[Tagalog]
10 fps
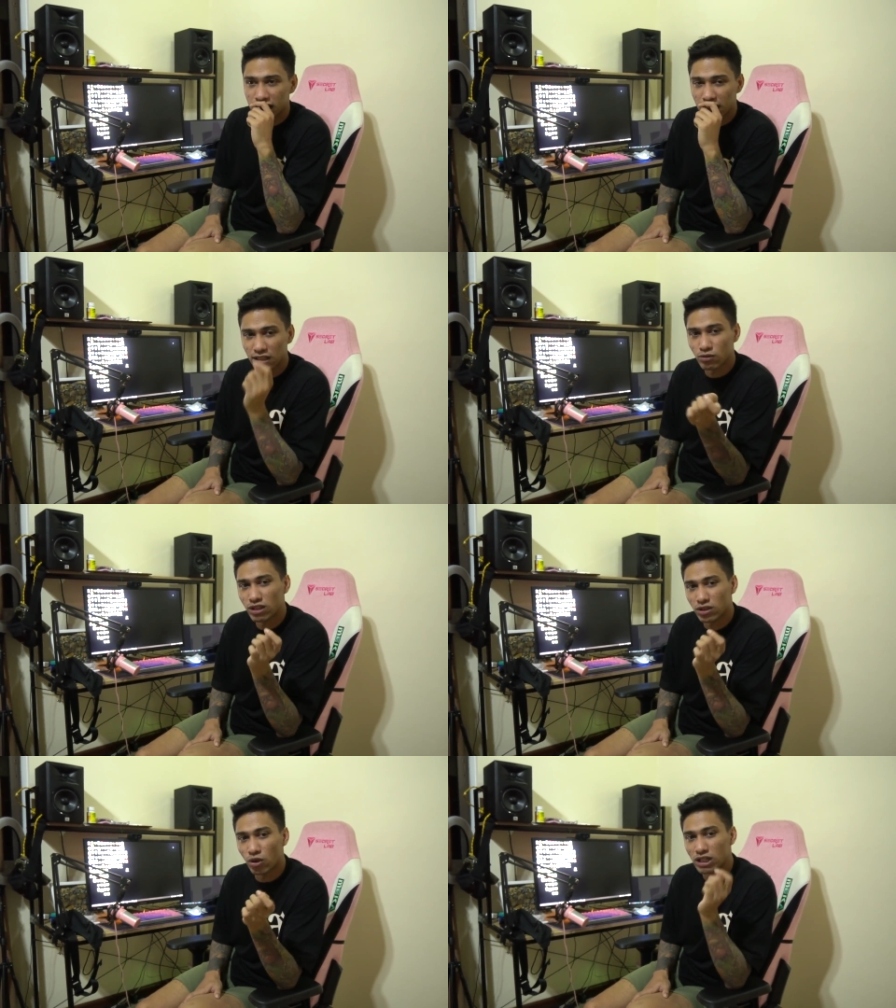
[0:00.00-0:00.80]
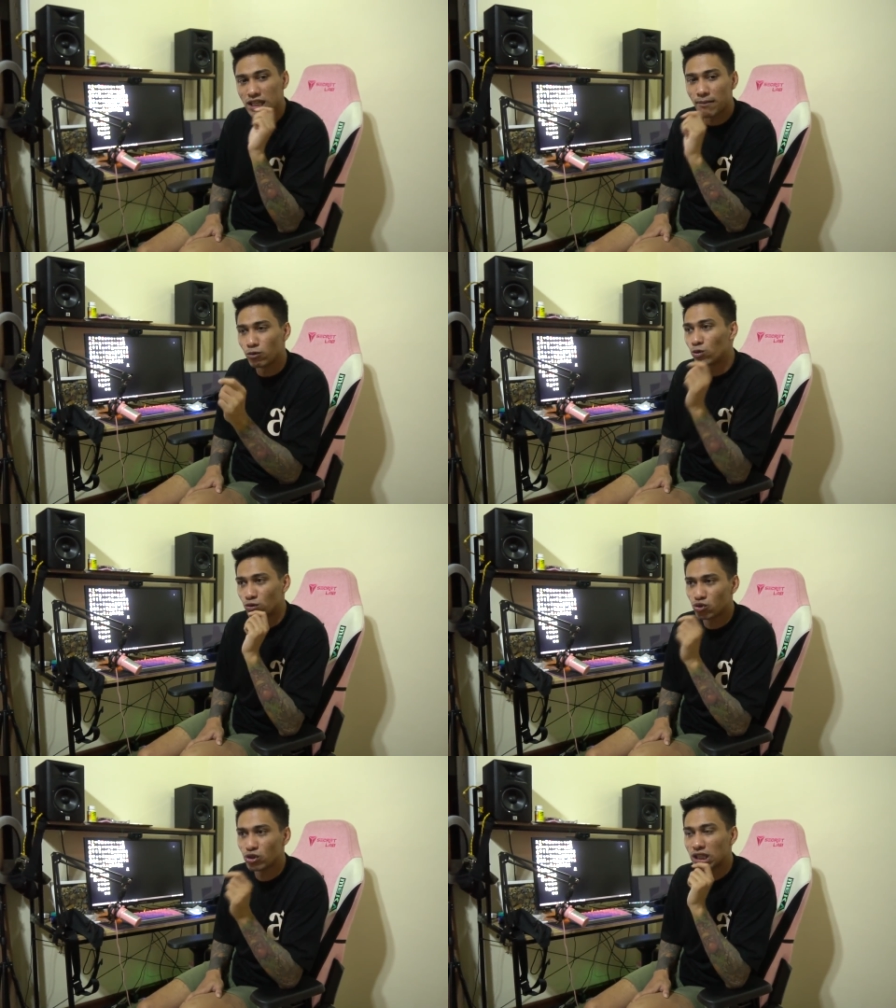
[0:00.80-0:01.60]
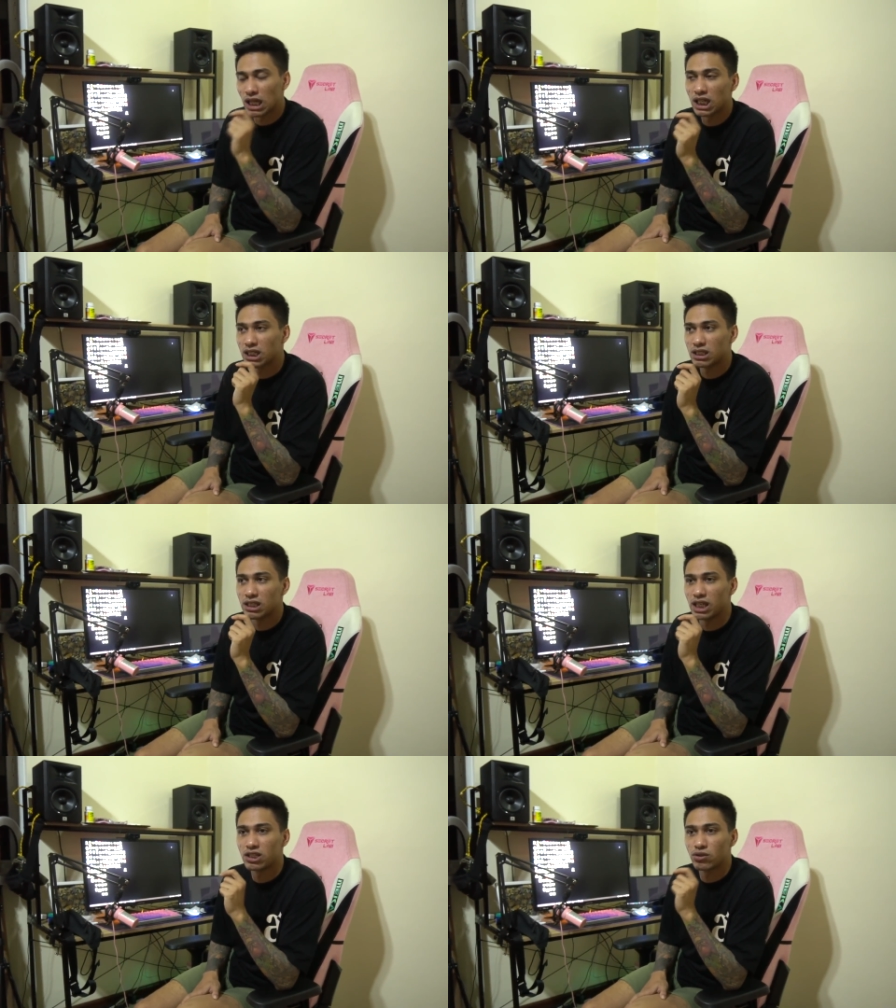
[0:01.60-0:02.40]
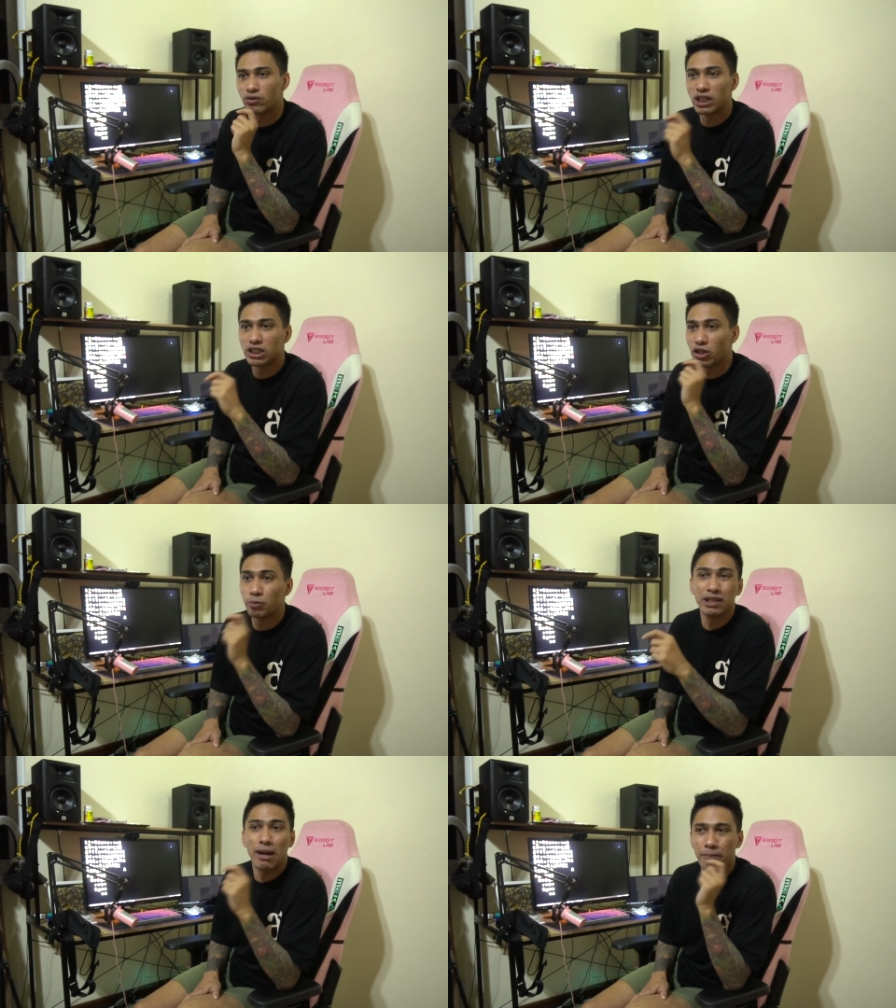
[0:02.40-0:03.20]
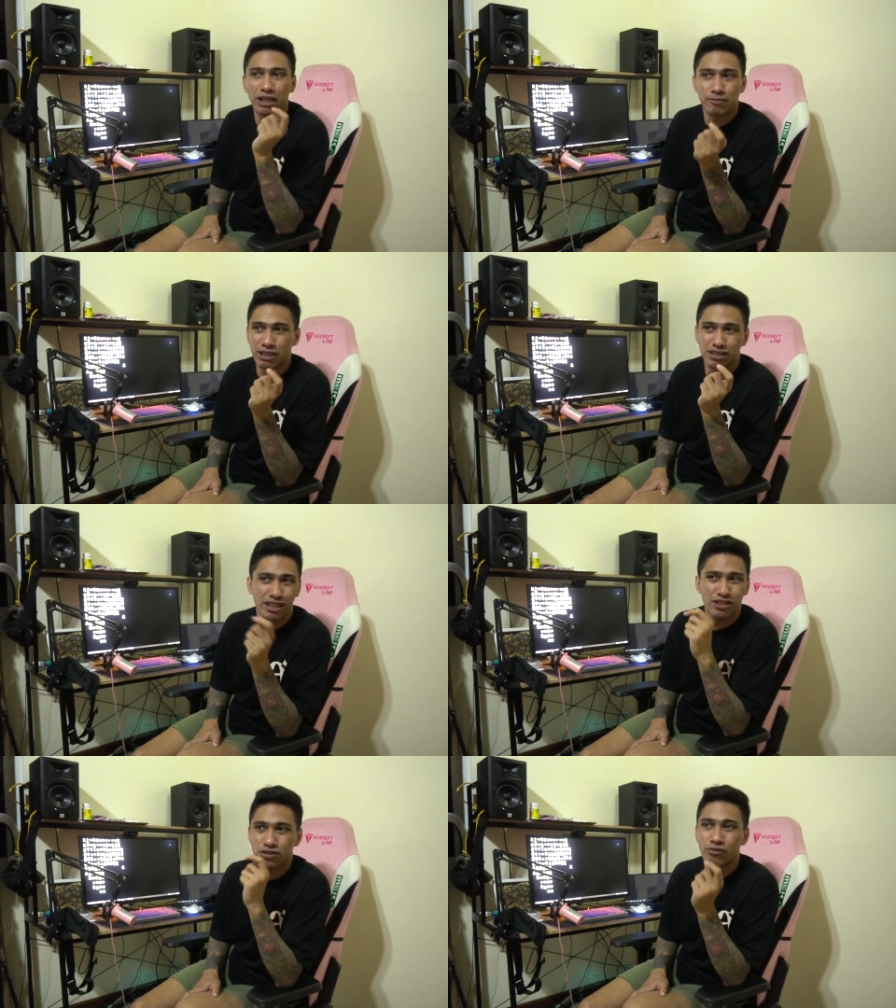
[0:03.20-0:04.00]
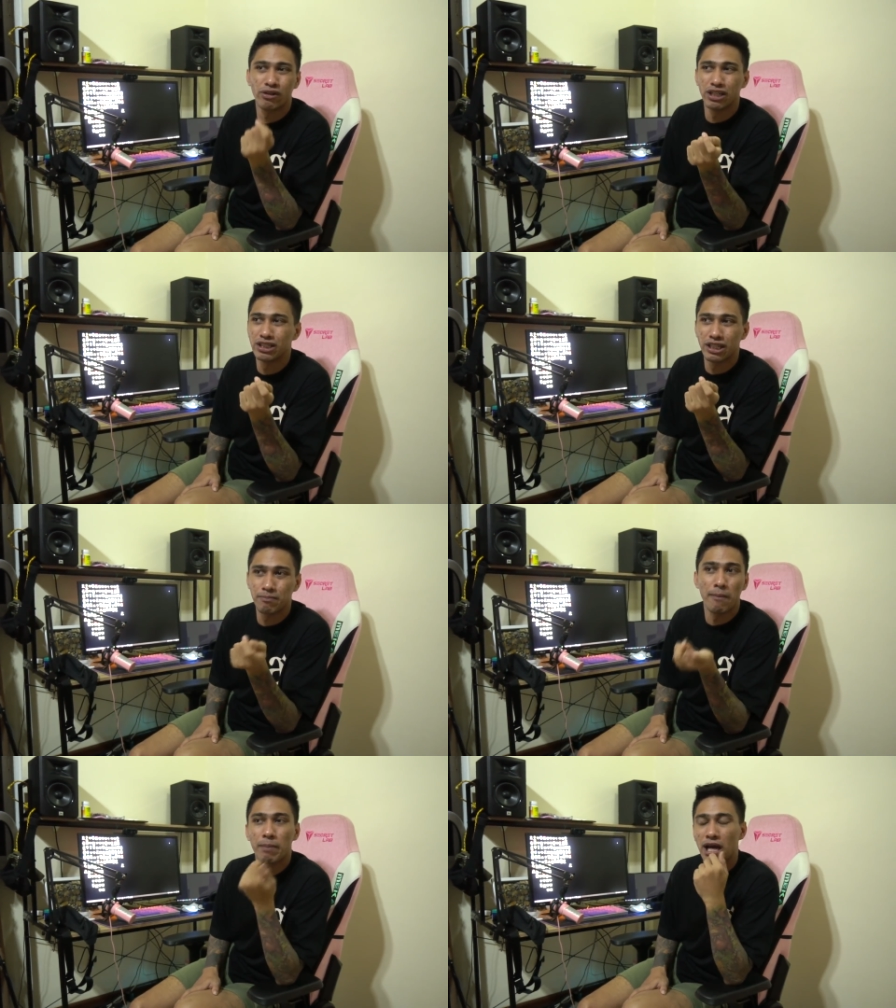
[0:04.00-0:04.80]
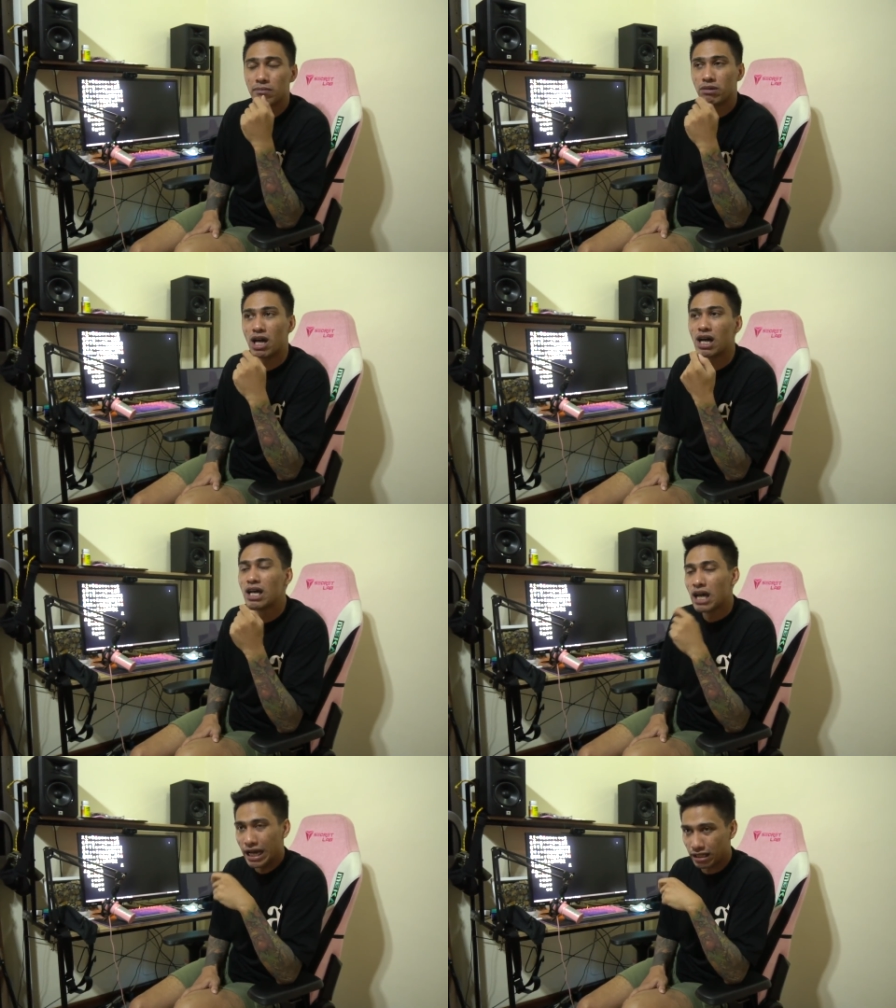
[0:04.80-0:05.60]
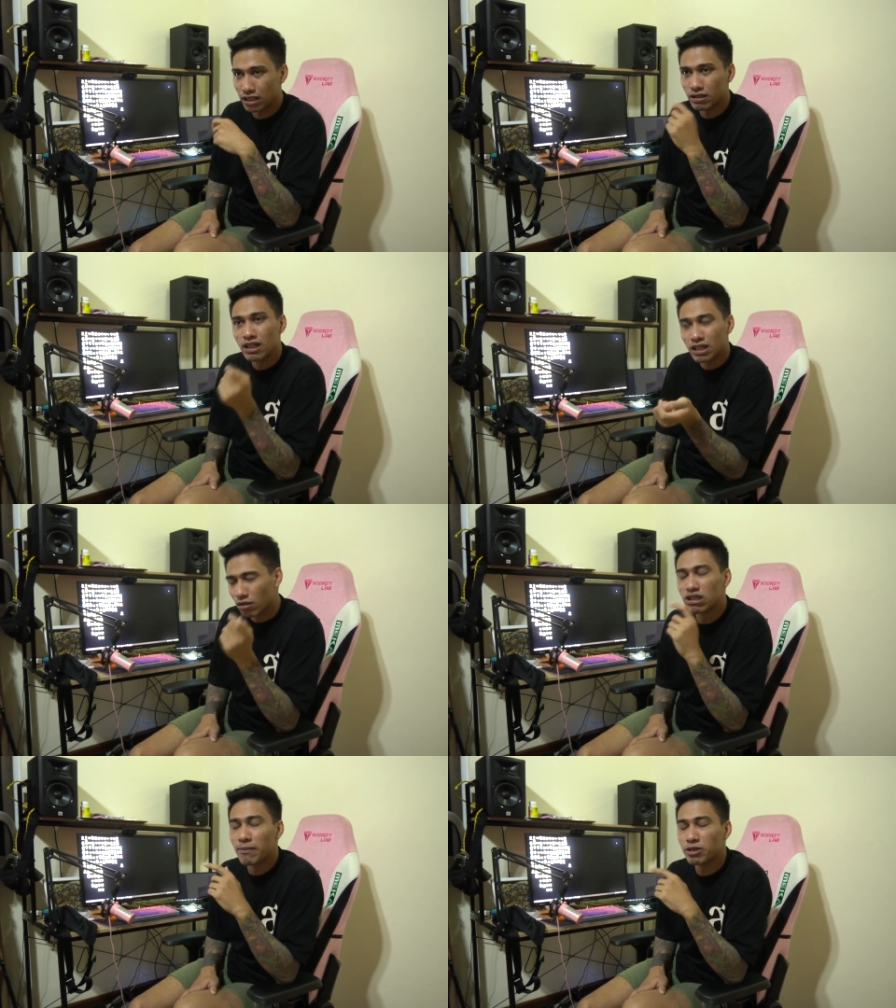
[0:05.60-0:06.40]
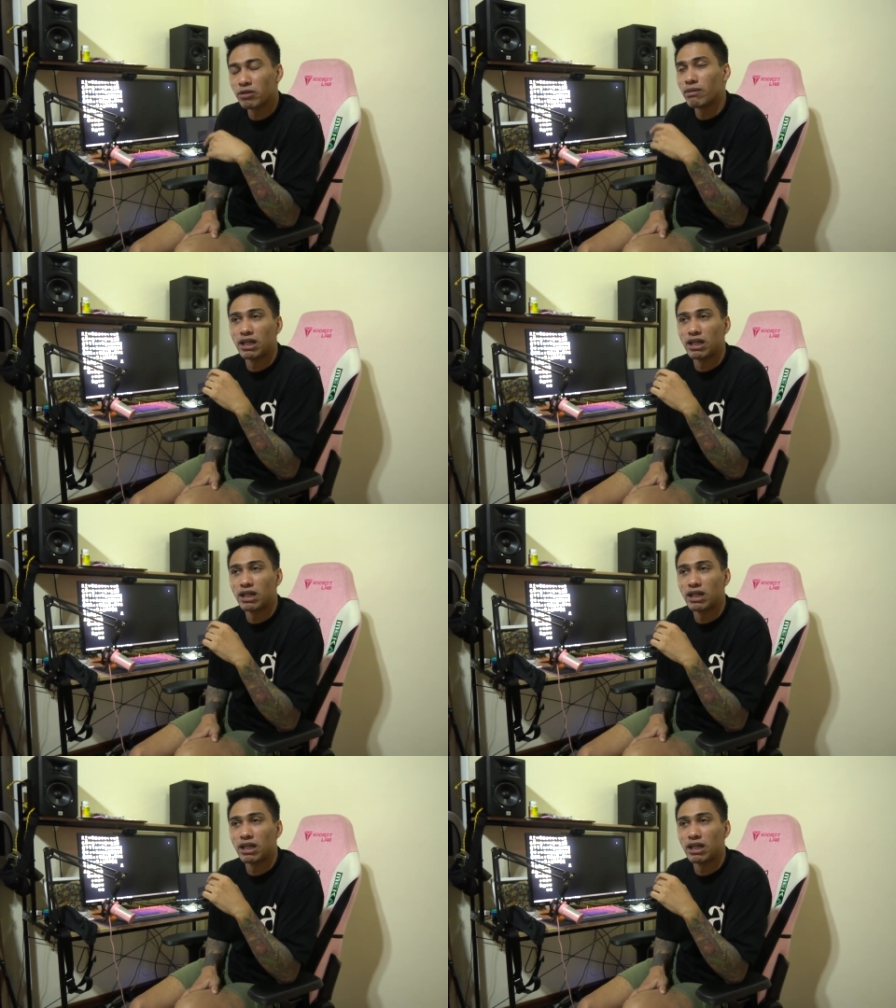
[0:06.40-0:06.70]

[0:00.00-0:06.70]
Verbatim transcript: Sa tingin ko dito kay Sam noong gusto niya talaga si H2 Renegade or pinapalipat niya si H2 Renegade, pampahype lang. I think, kausapin niya yung